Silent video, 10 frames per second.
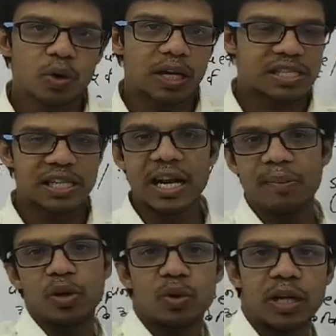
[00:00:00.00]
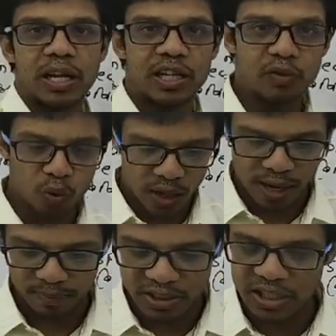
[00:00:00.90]
असली राम नहीं होता है लेकिन वो
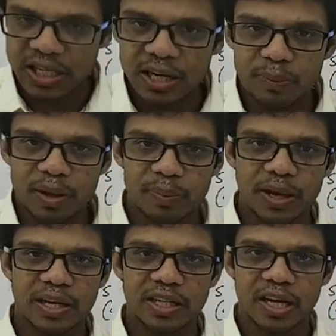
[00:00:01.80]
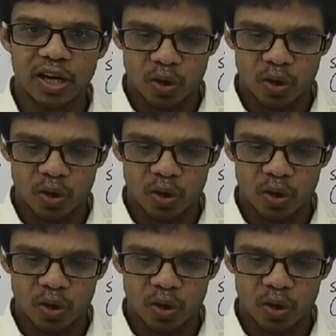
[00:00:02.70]
राम जी के कपड़े पहन के